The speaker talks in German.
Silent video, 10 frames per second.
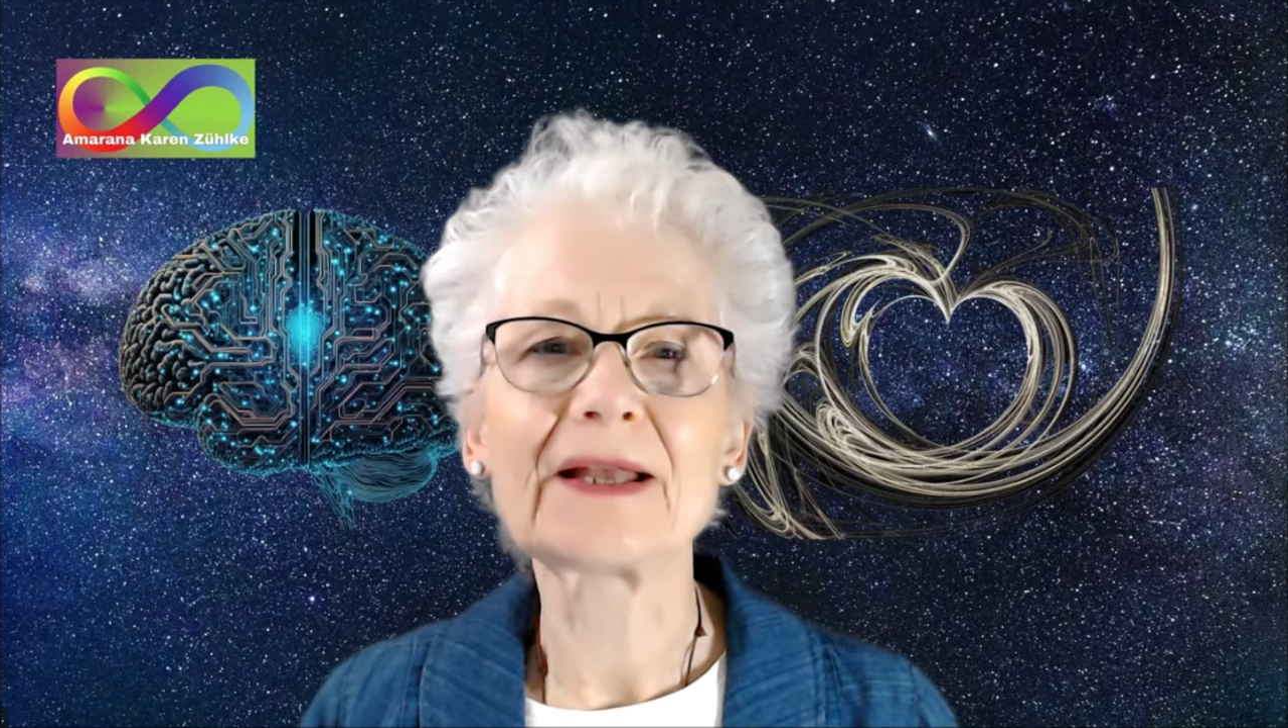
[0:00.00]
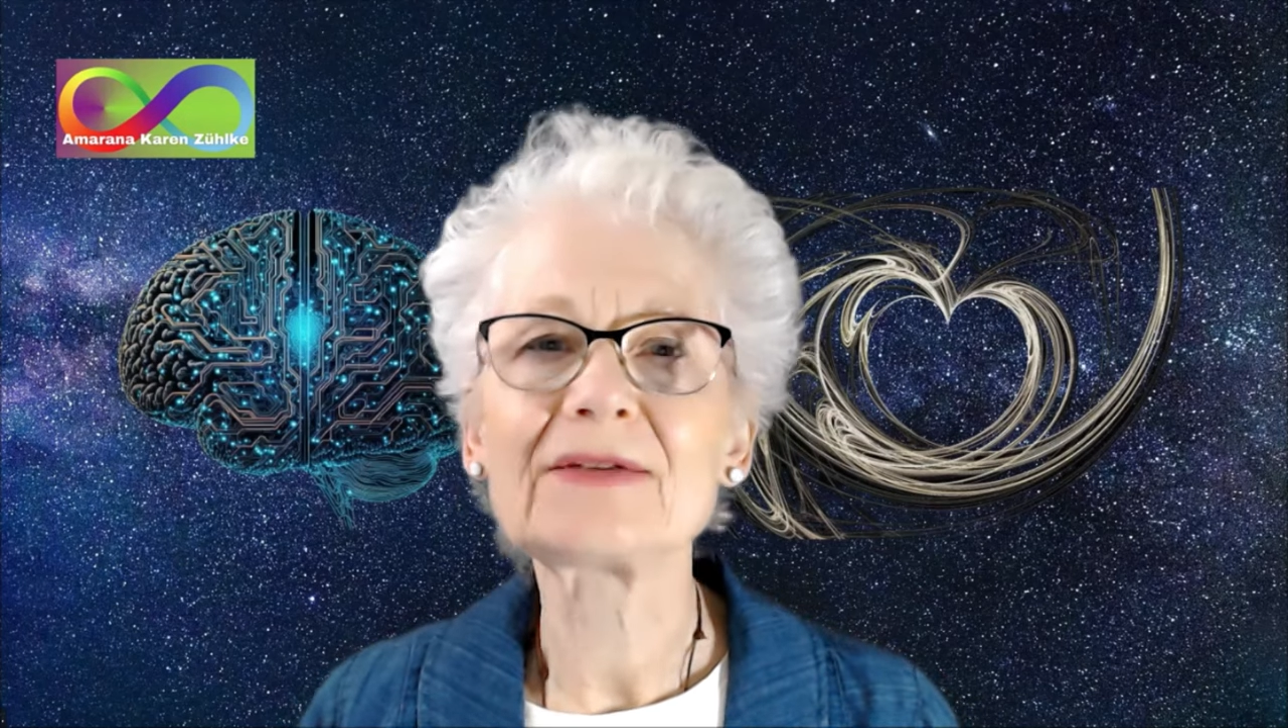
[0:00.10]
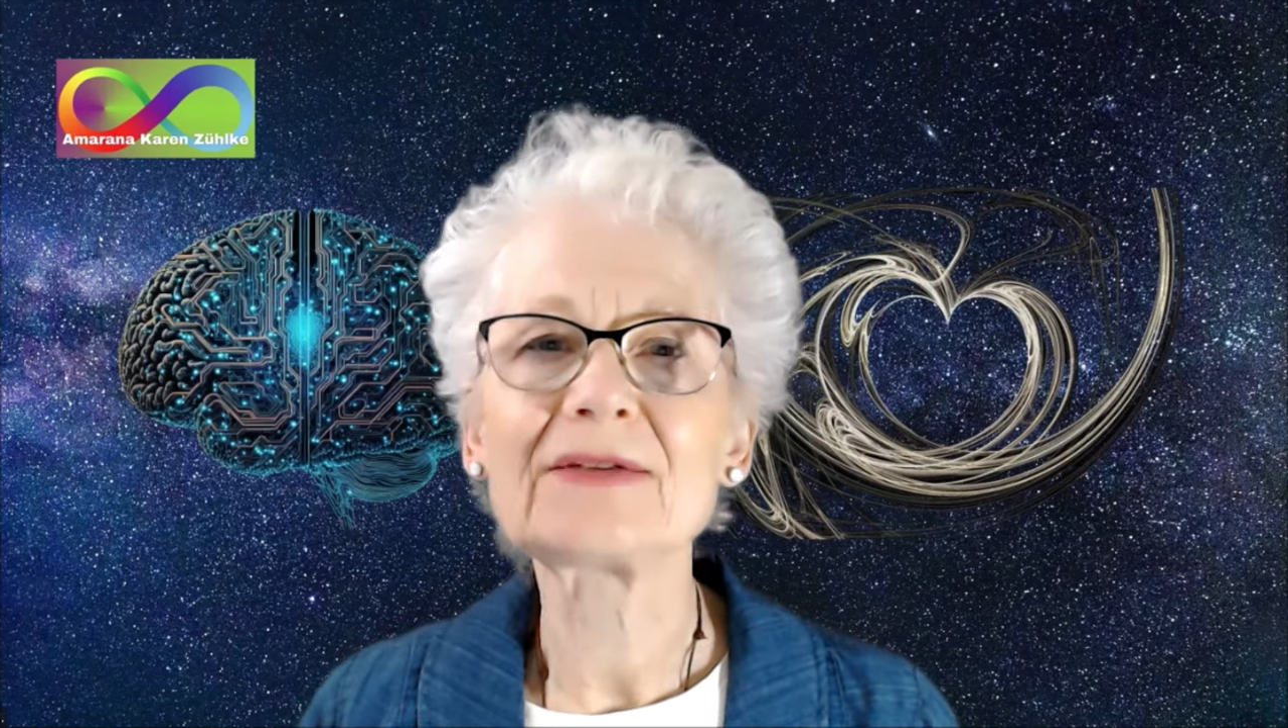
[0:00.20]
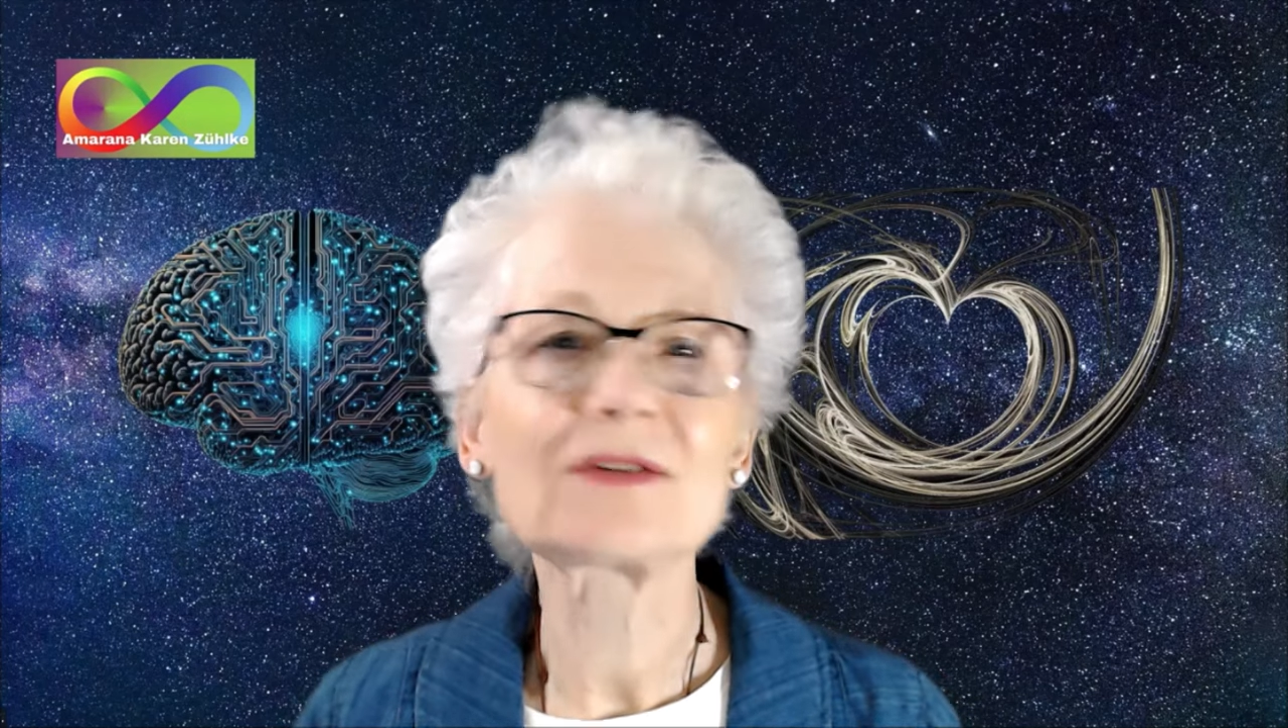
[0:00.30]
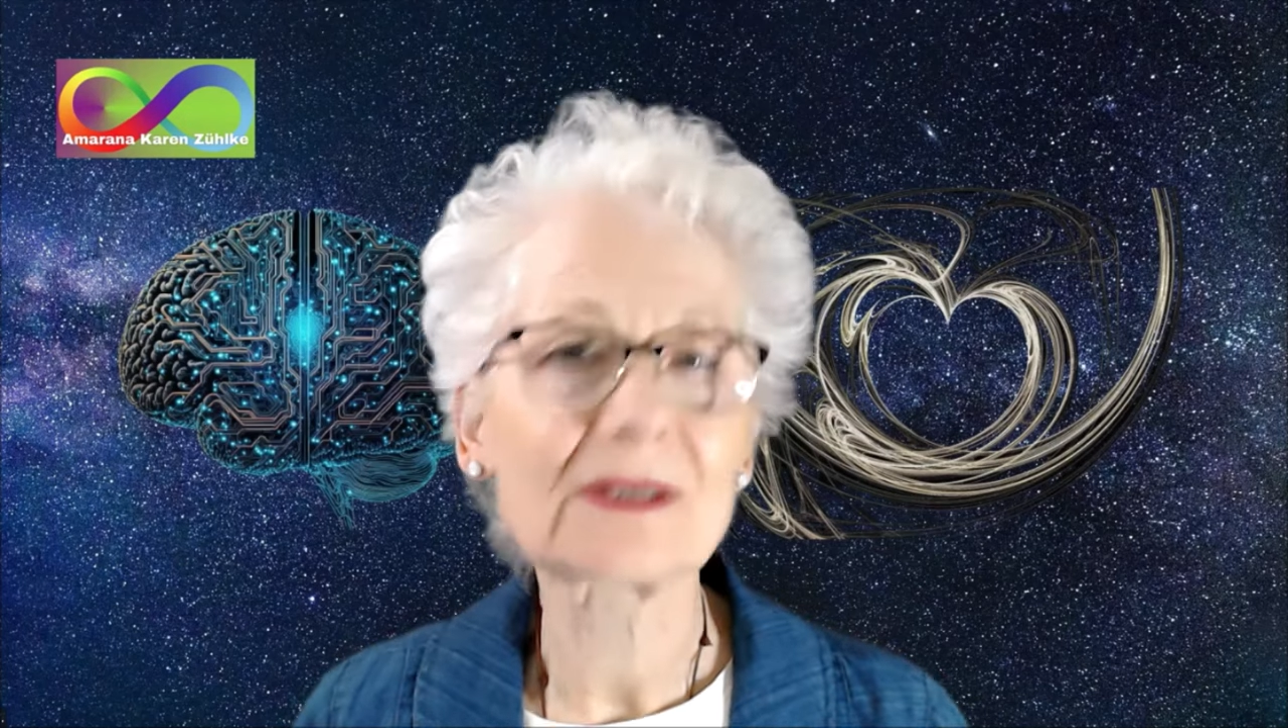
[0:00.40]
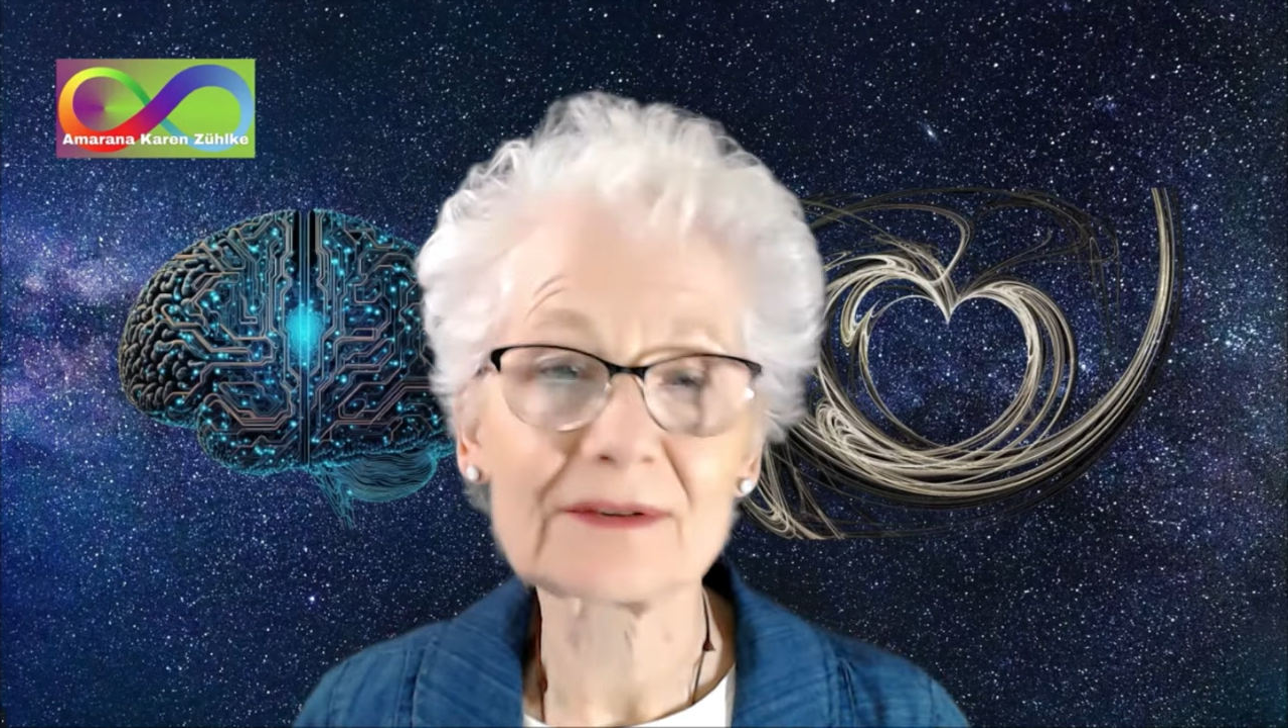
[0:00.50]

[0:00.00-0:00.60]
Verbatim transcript: längst